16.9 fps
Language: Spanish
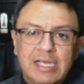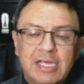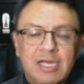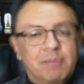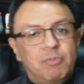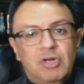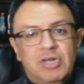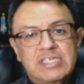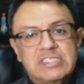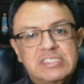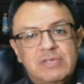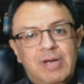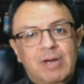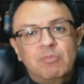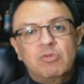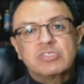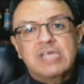porque si
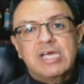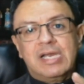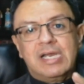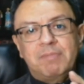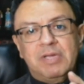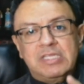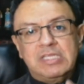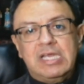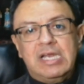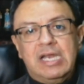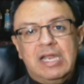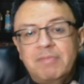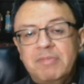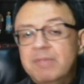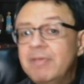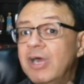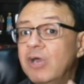vamos a repetir las
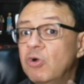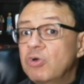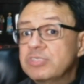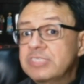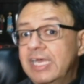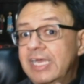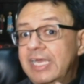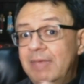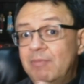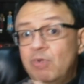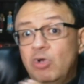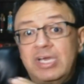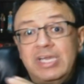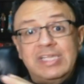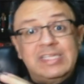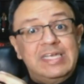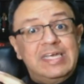mismas cosas que hemos
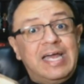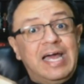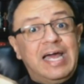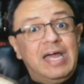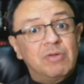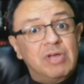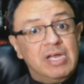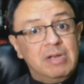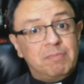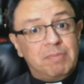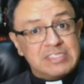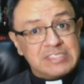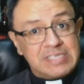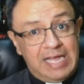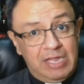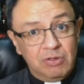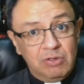criticado en el
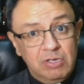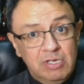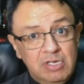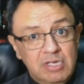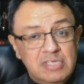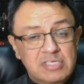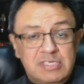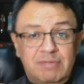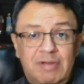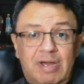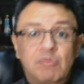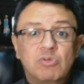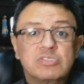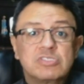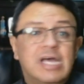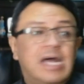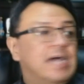pasado, si
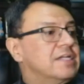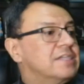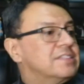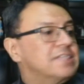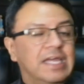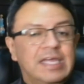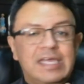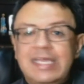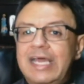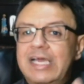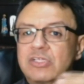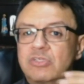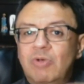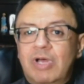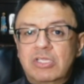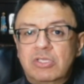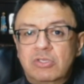vamos a seguir
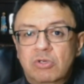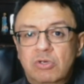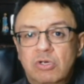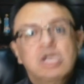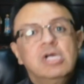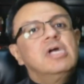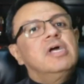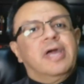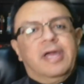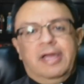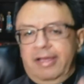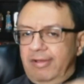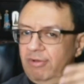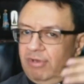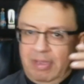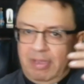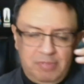actuando
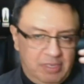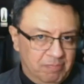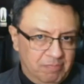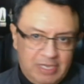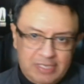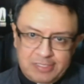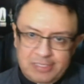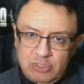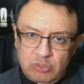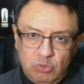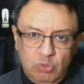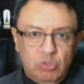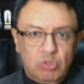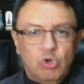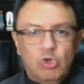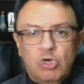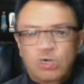con la misma
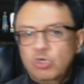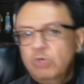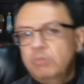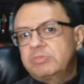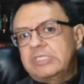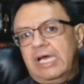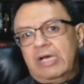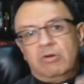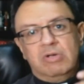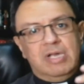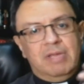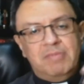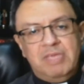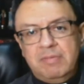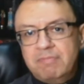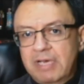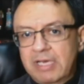actitud corrupta, con la
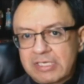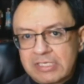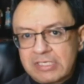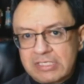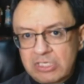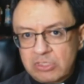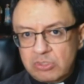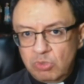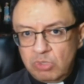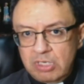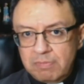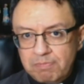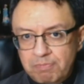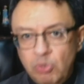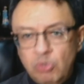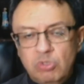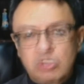misma actitud
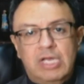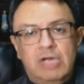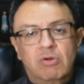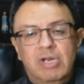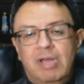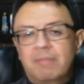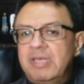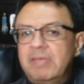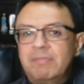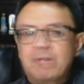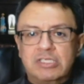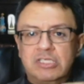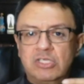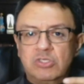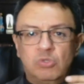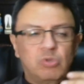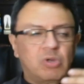impune, con la misma
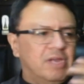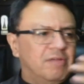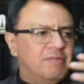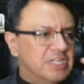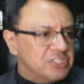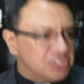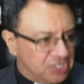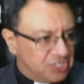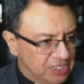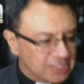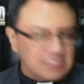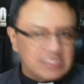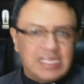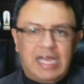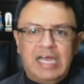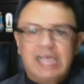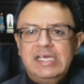actitud
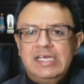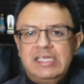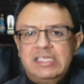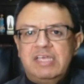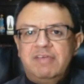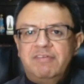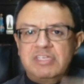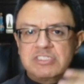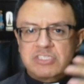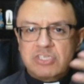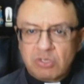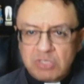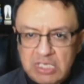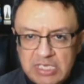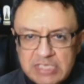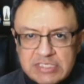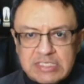revanchista,
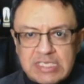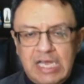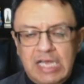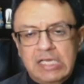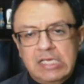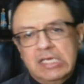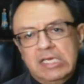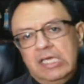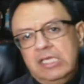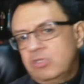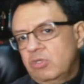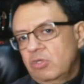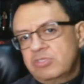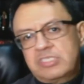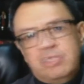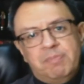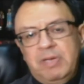divisionista,
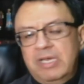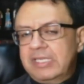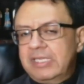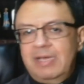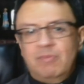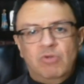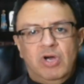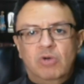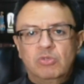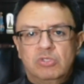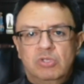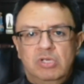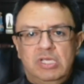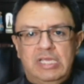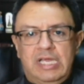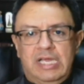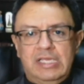entonces perdemos
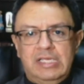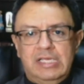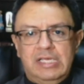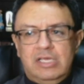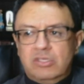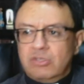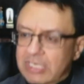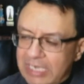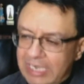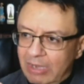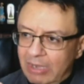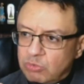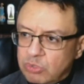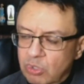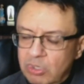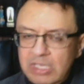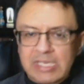autoridad. Entonces la
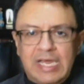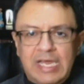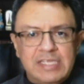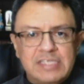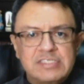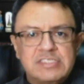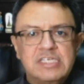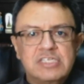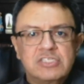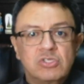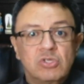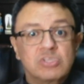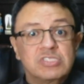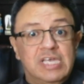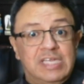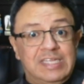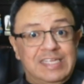autoridad, insisto,
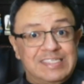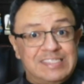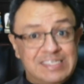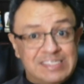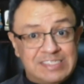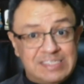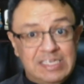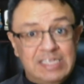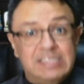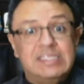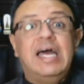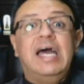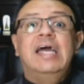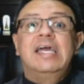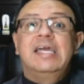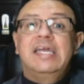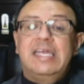se
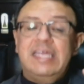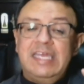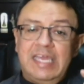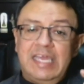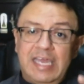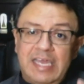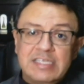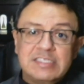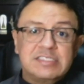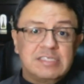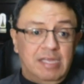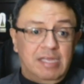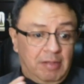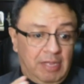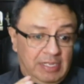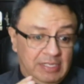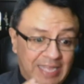necesita y es
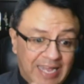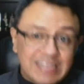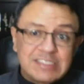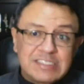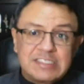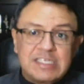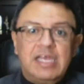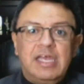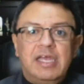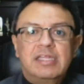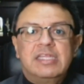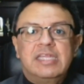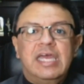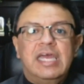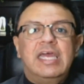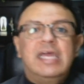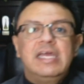eh, nace
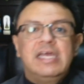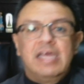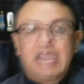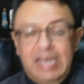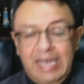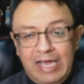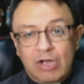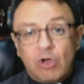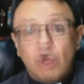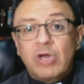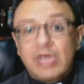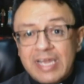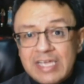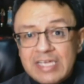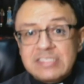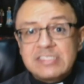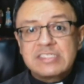de la
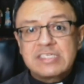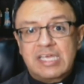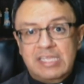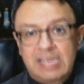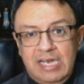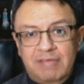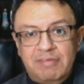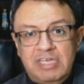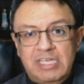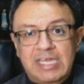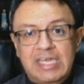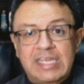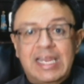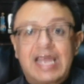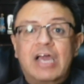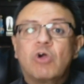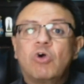coherencia de la vida y
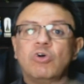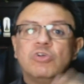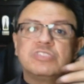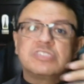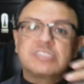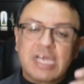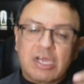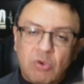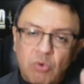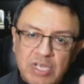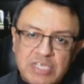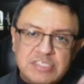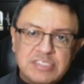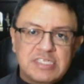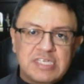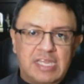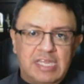de la
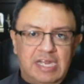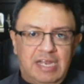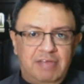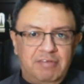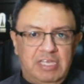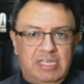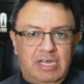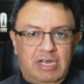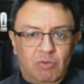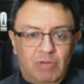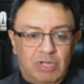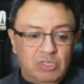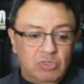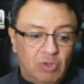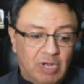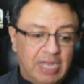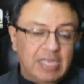consecuencia de la vida,
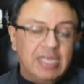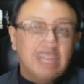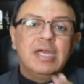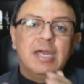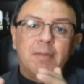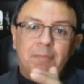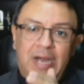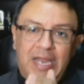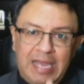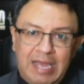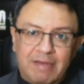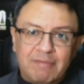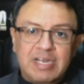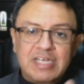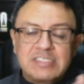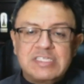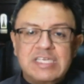cuando hay
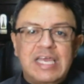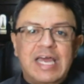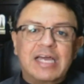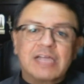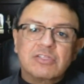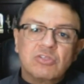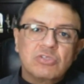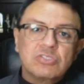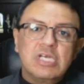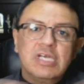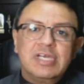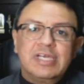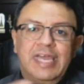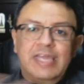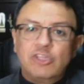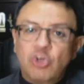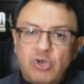palabras y actos
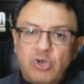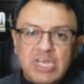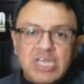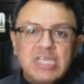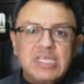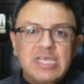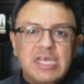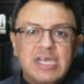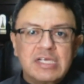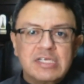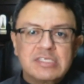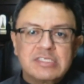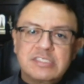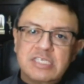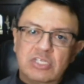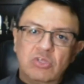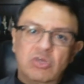que no riñen,
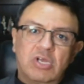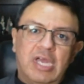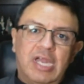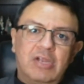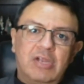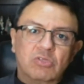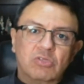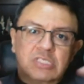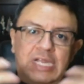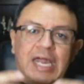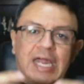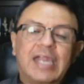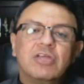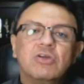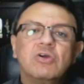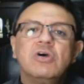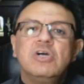sino que al
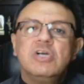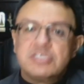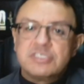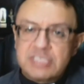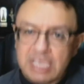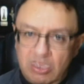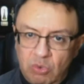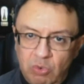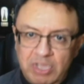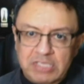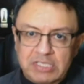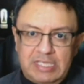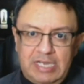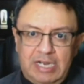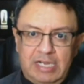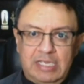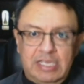contrario se
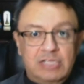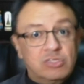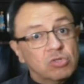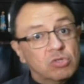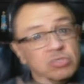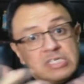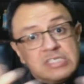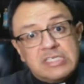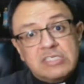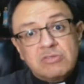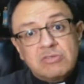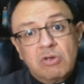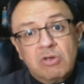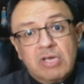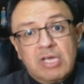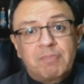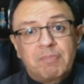encuentran. Y entonces eso es
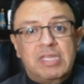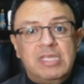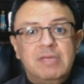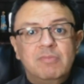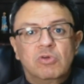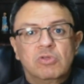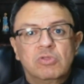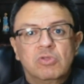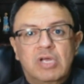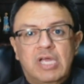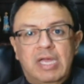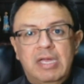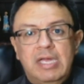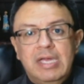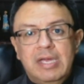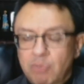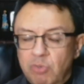lo que pedimos, ¿no? Que
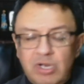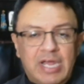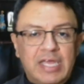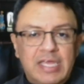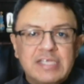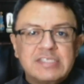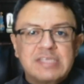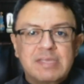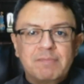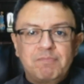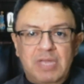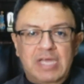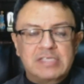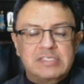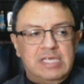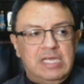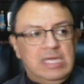por ahí se
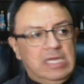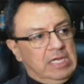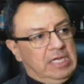empiece.